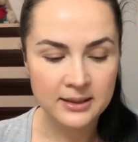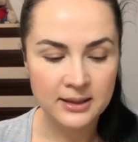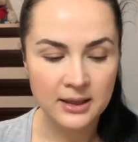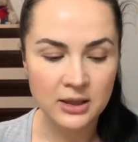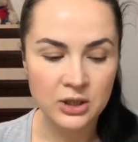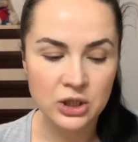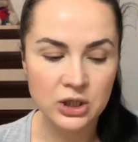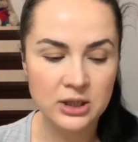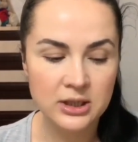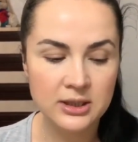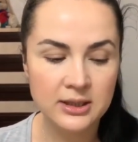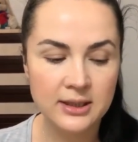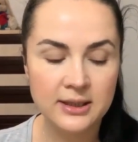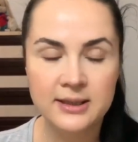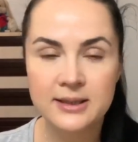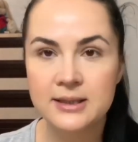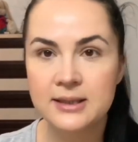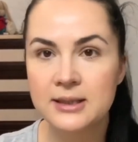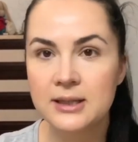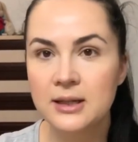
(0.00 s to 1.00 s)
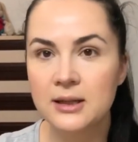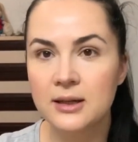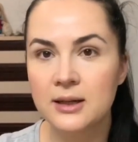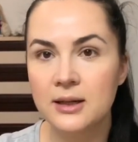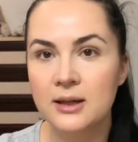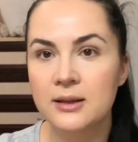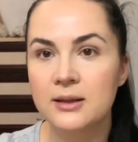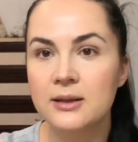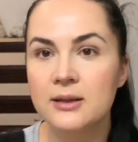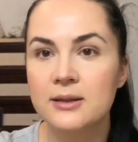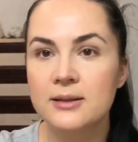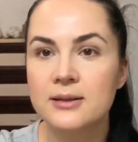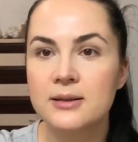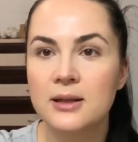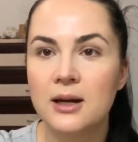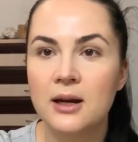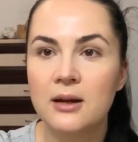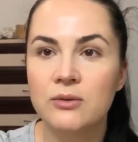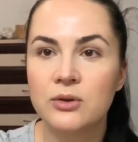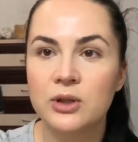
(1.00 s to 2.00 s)
Также консилер я
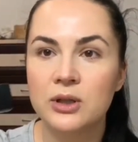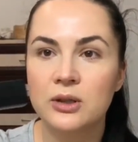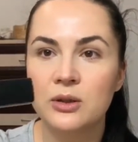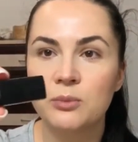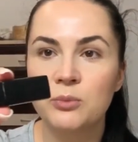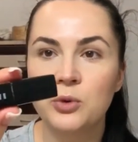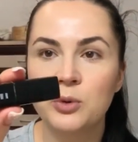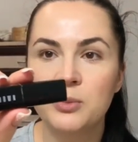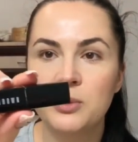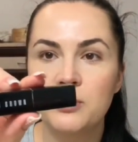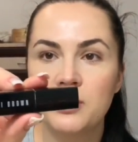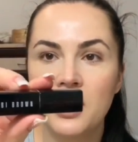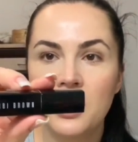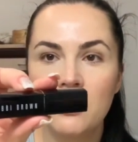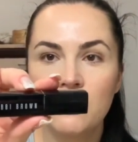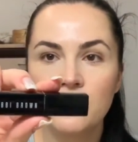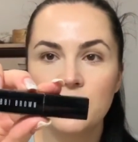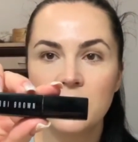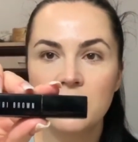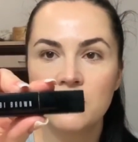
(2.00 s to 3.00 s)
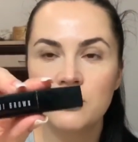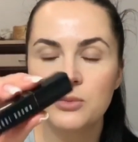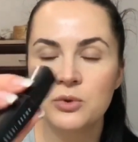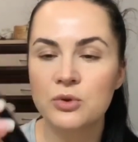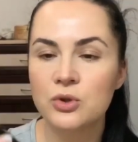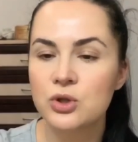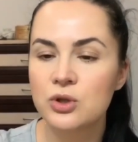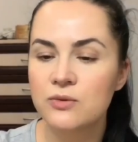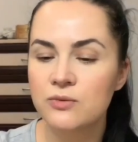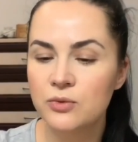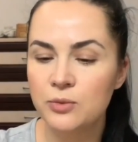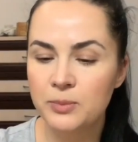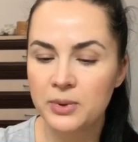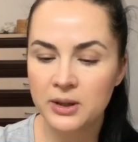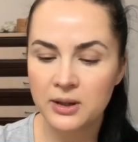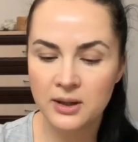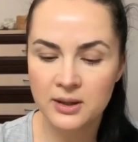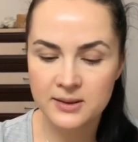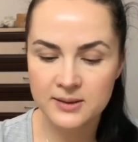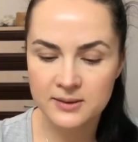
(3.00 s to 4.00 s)
нанесла, вот этот Bobbi Brown, я вам тоже его
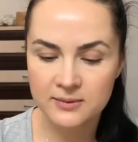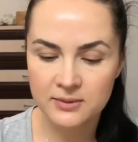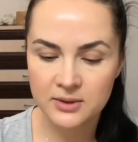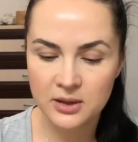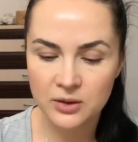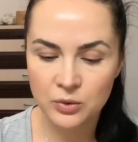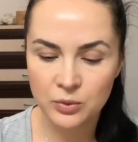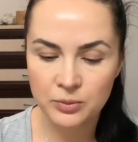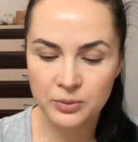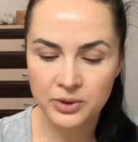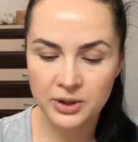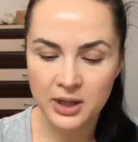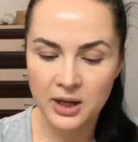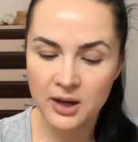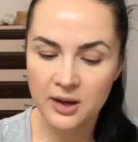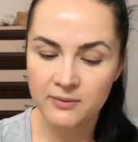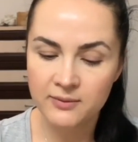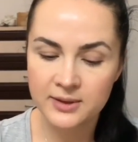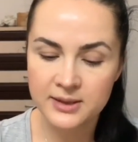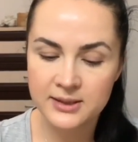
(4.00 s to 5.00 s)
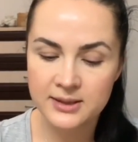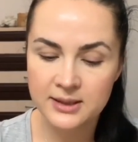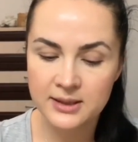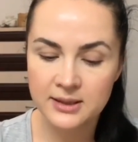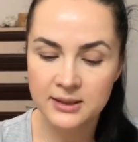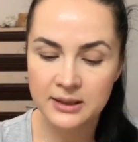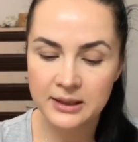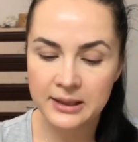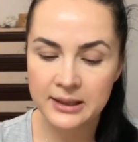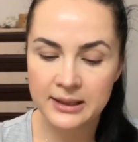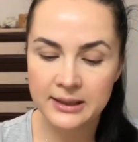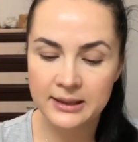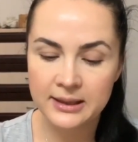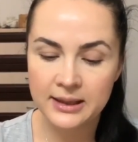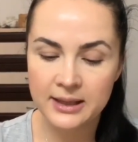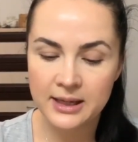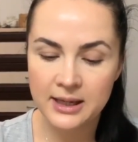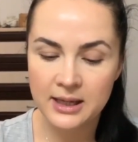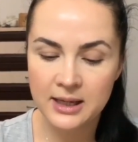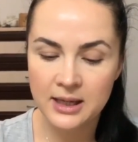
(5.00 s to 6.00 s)
показывала. У меня в оттенке
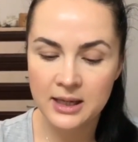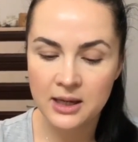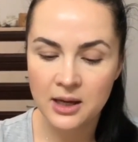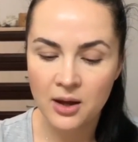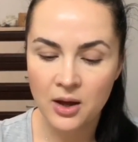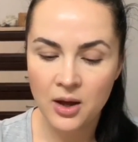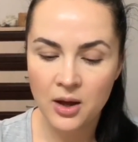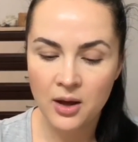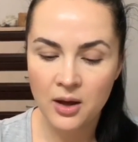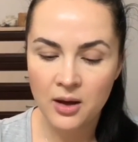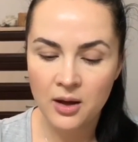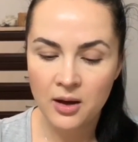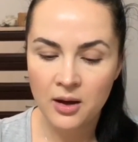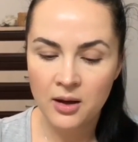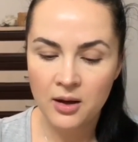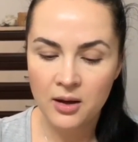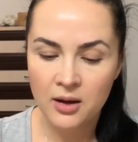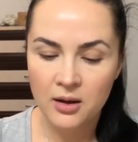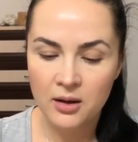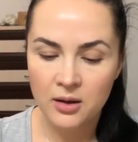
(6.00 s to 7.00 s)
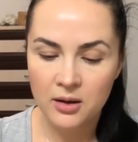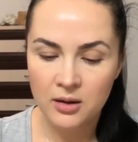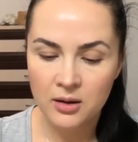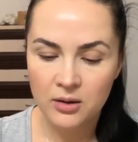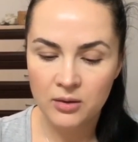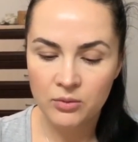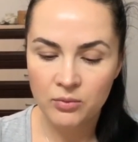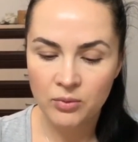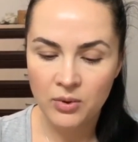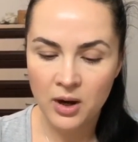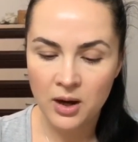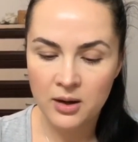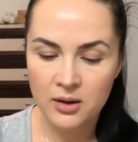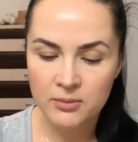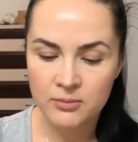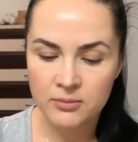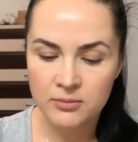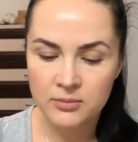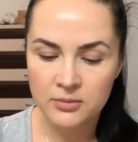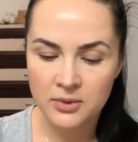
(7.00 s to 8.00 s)
3 а,
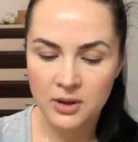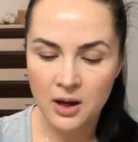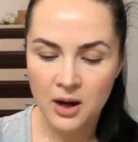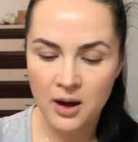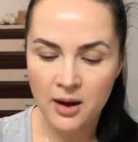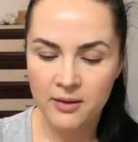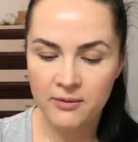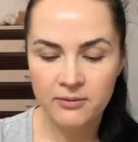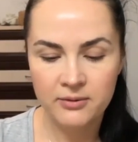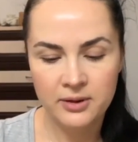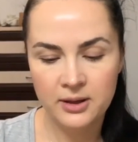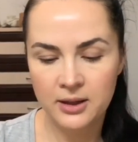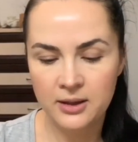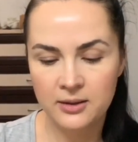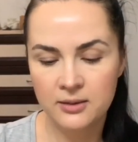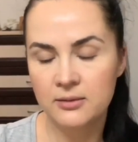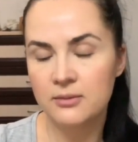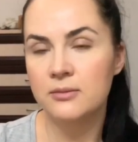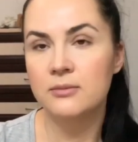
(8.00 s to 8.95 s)
Warm Ivory.